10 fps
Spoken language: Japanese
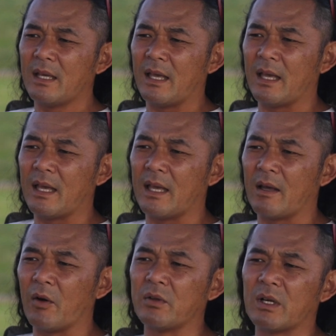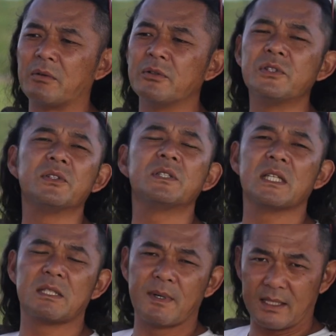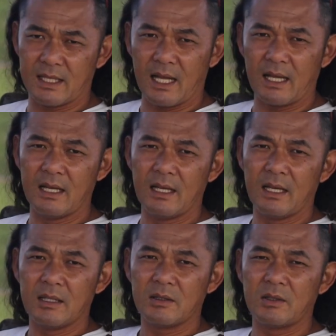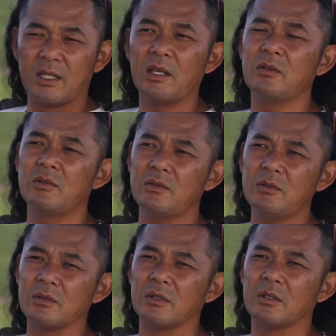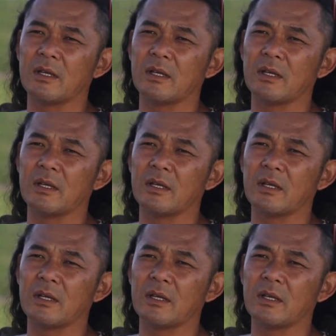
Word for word: イルが噴出してしまったっていう、